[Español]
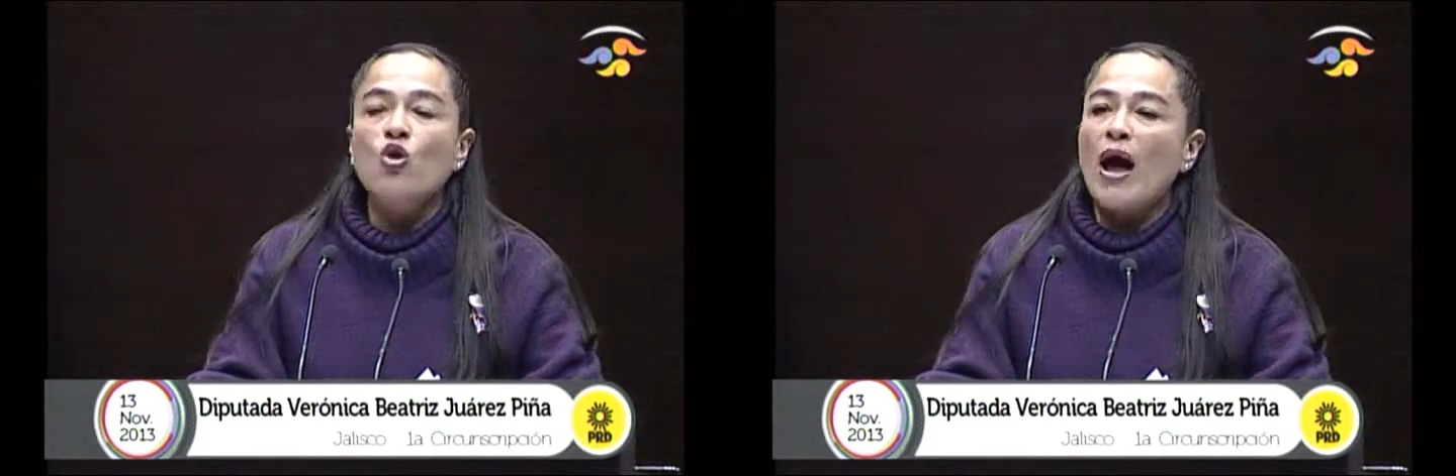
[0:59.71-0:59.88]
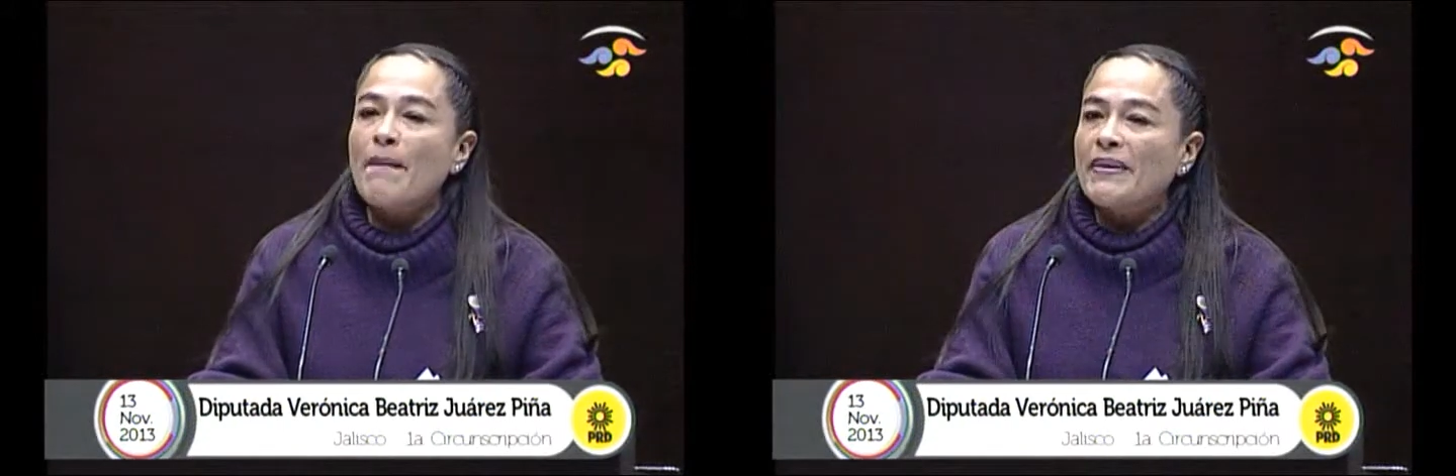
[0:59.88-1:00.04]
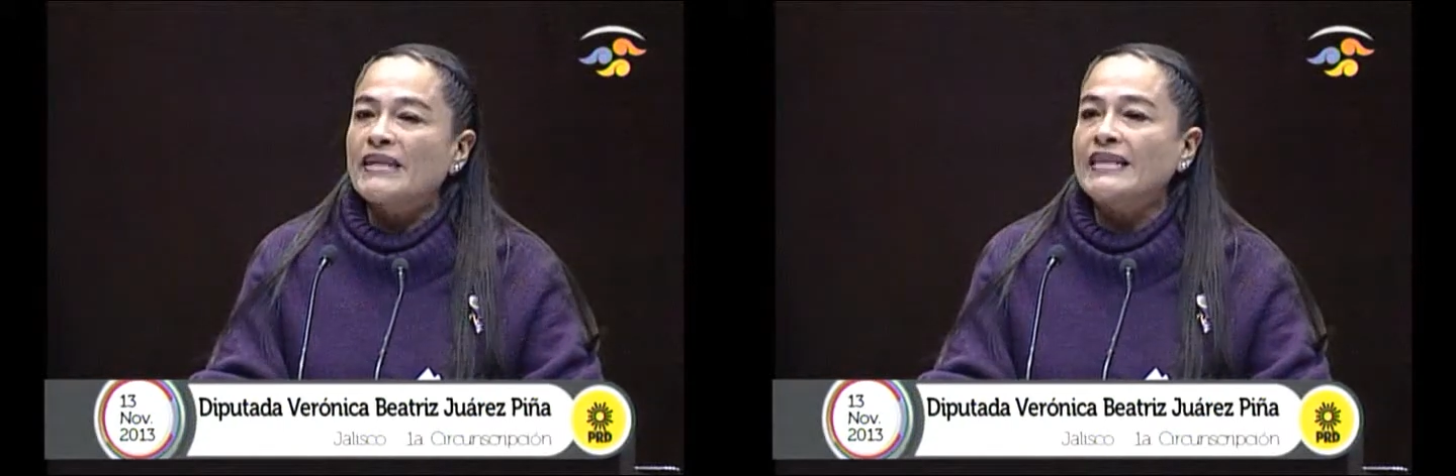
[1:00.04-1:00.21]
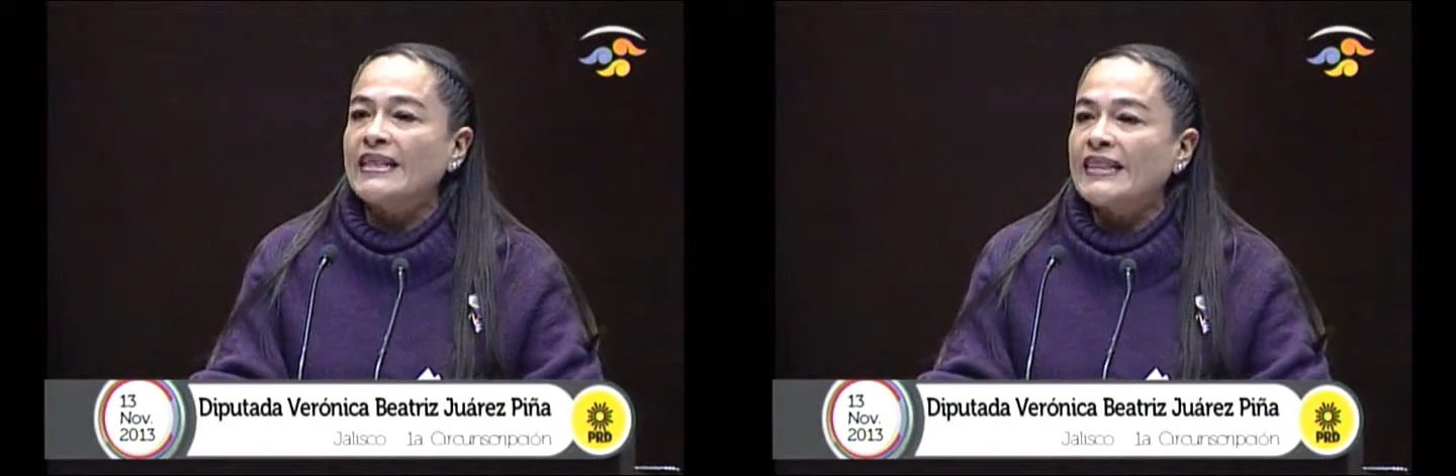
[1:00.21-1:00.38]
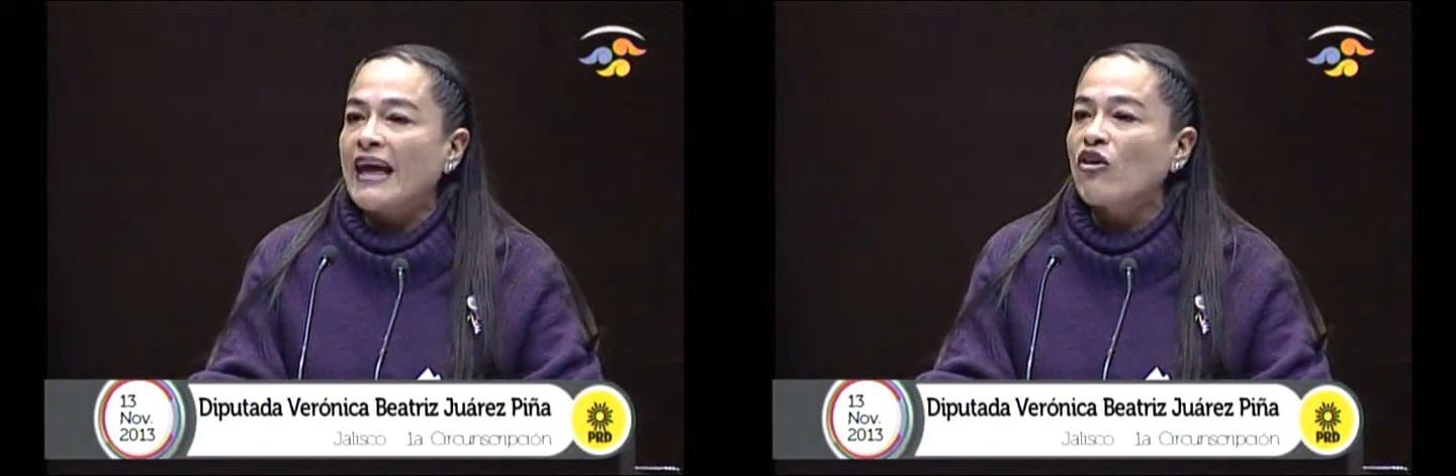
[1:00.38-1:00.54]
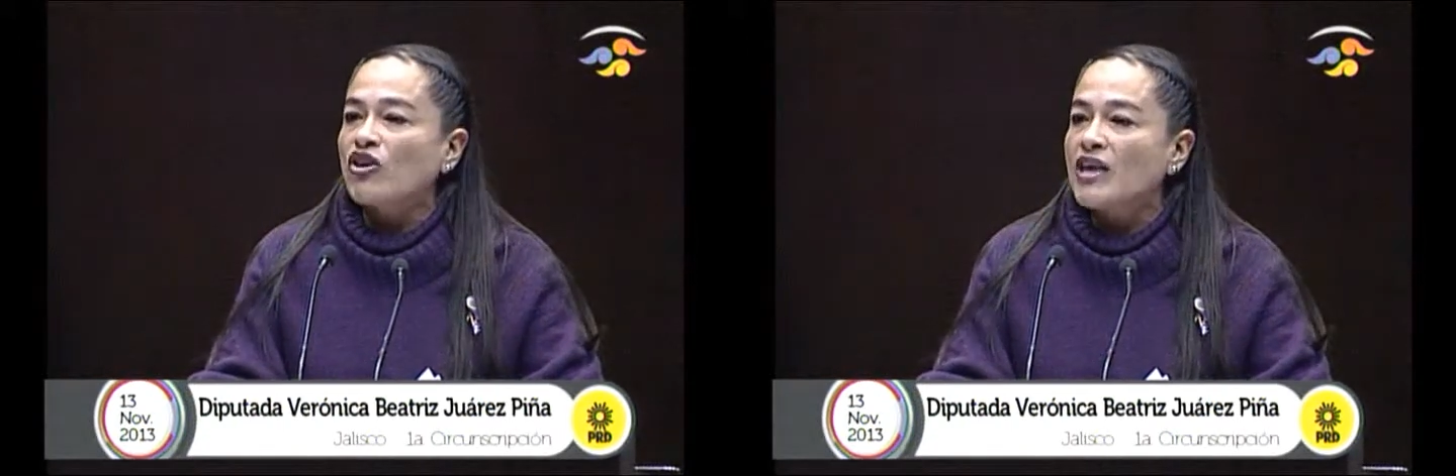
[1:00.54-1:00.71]
lo han
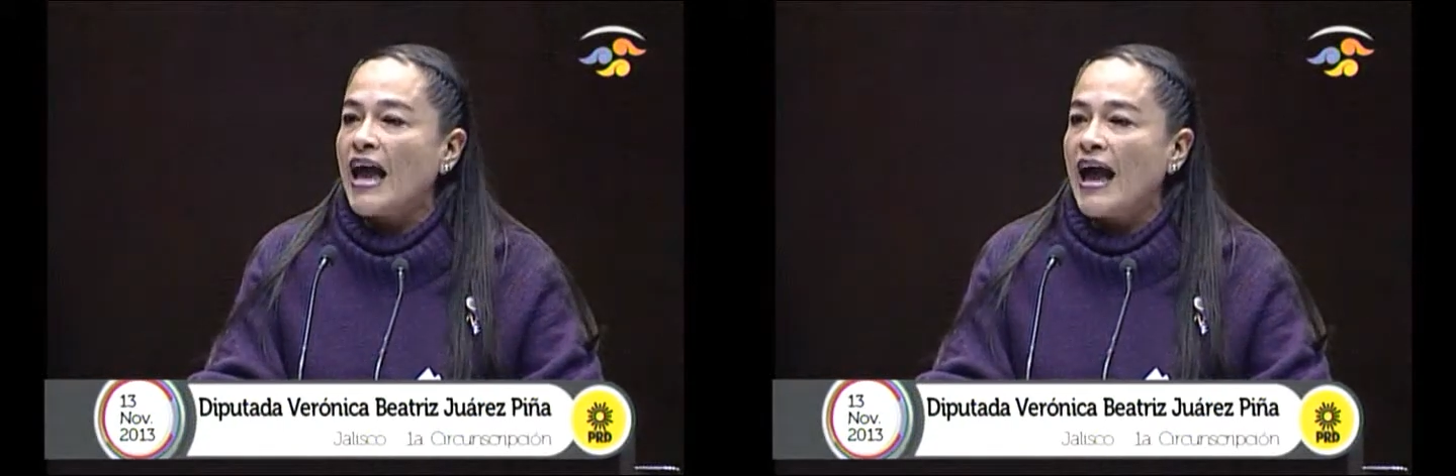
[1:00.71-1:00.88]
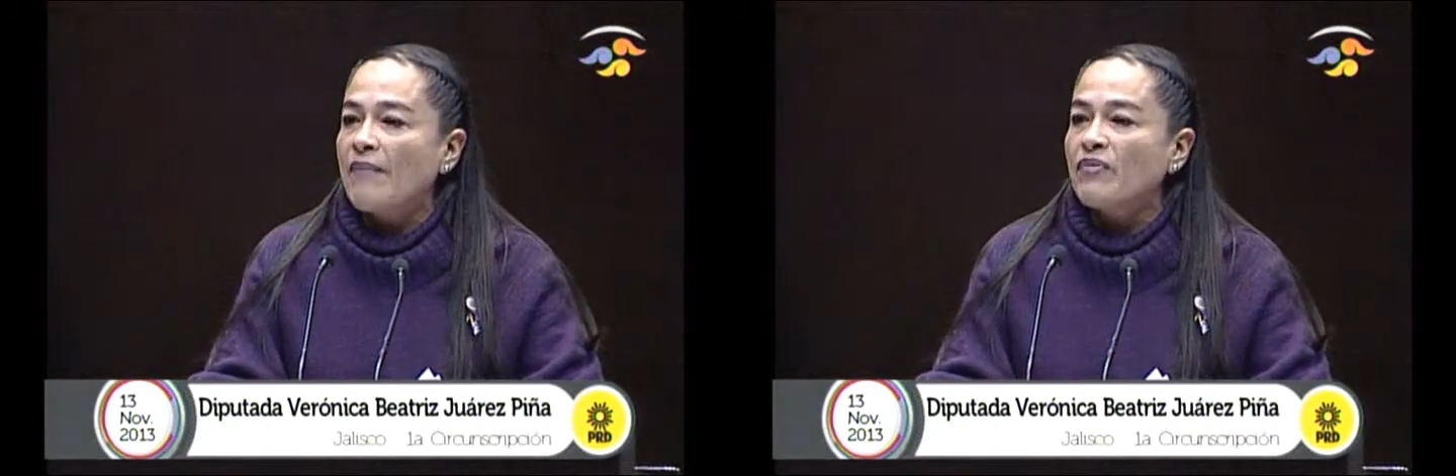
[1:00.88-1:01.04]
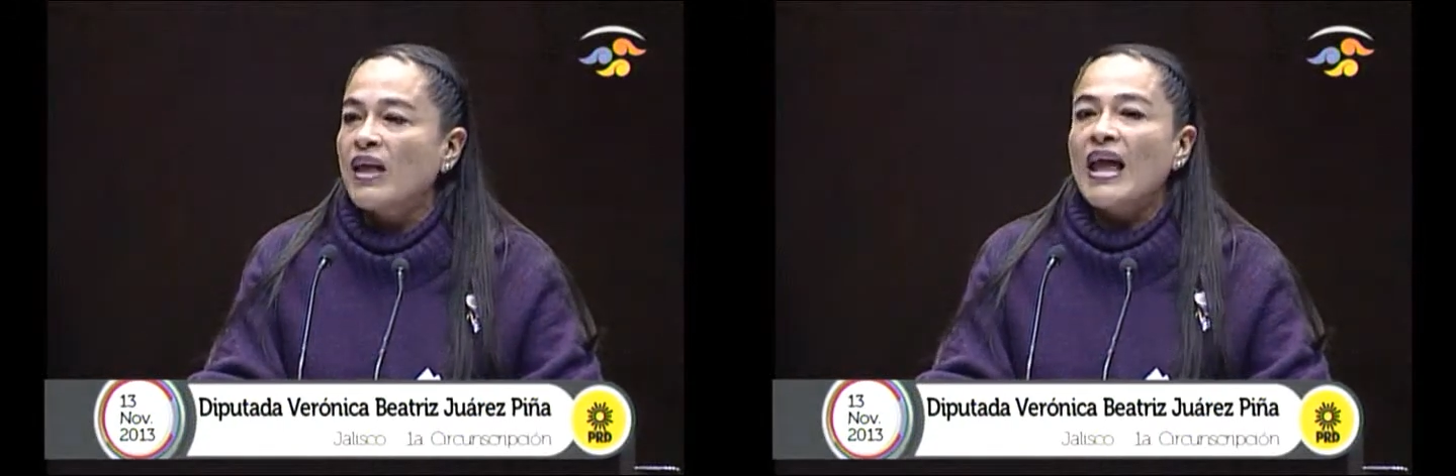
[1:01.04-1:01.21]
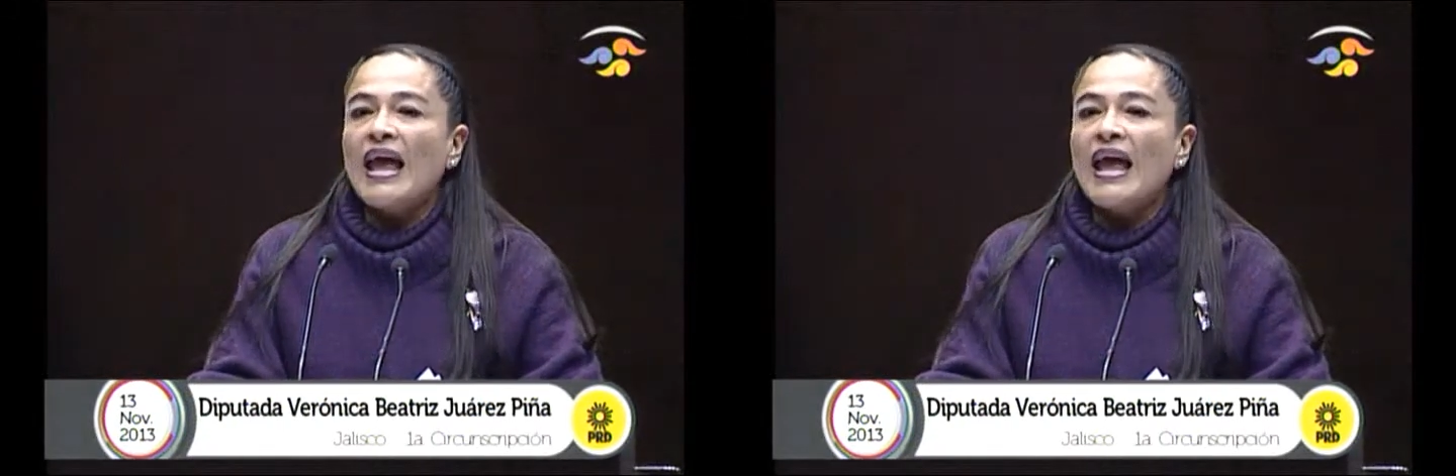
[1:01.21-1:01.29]
presentado ya